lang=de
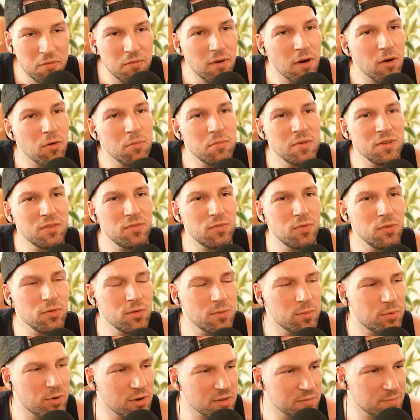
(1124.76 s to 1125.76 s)
Warum nicht
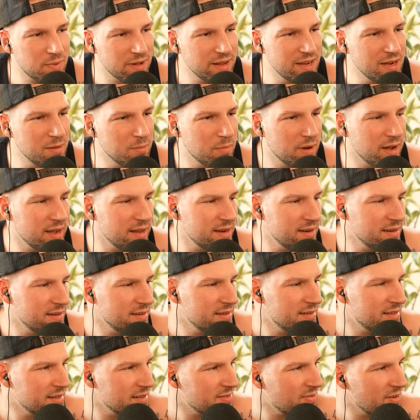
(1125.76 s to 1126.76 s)
Fotobox bei den beiden?
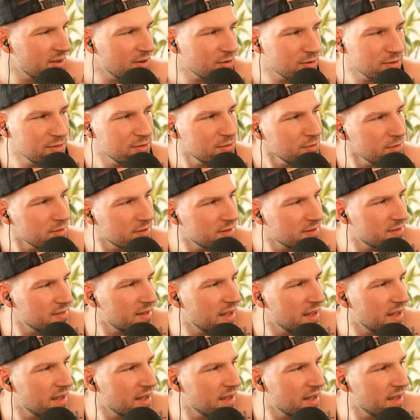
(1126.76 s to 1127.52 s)
Das war doch ein süßes